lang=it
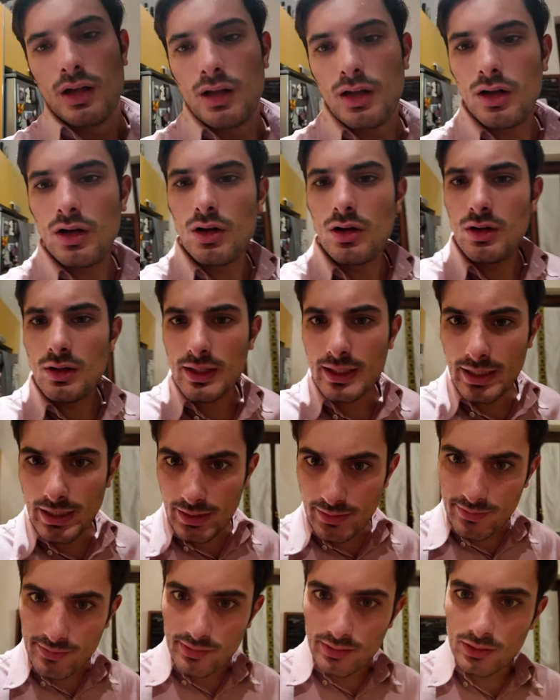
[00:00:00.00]
Oh
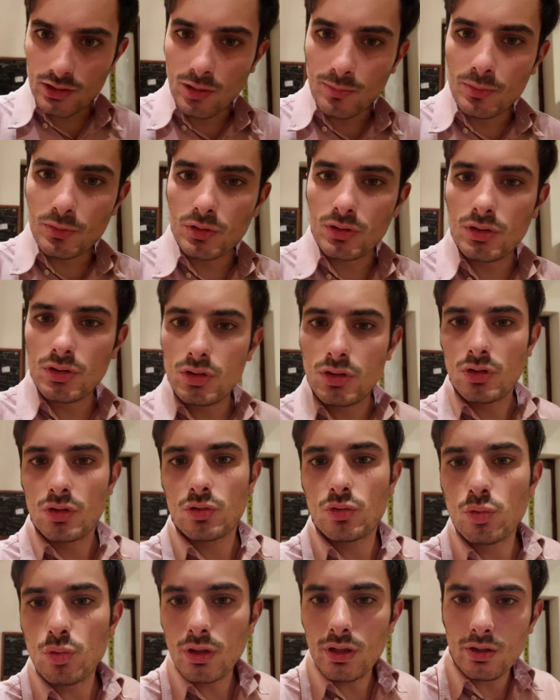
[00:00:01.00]
ragazzi, dopo
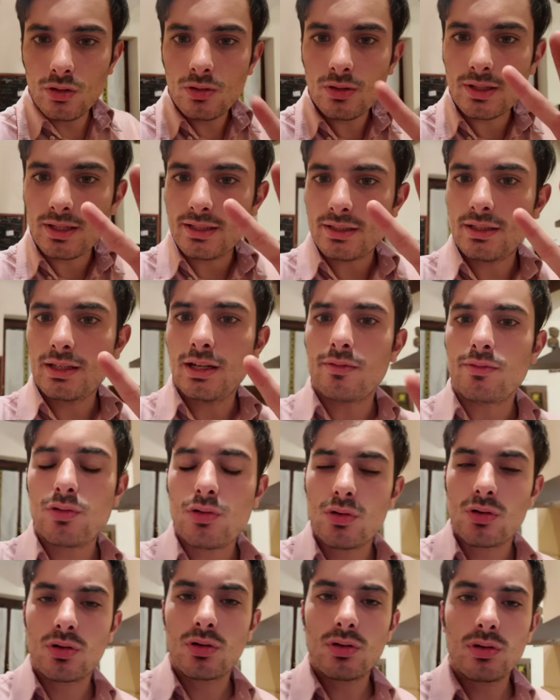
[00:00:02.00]
due ore di
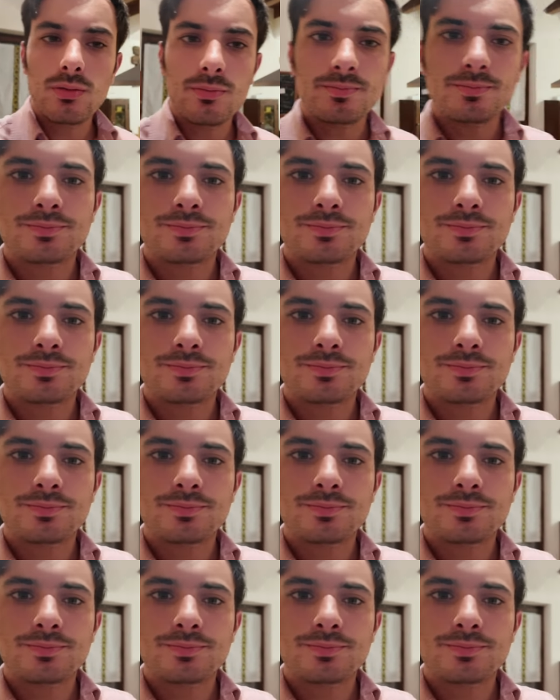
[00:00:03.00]
lavoro,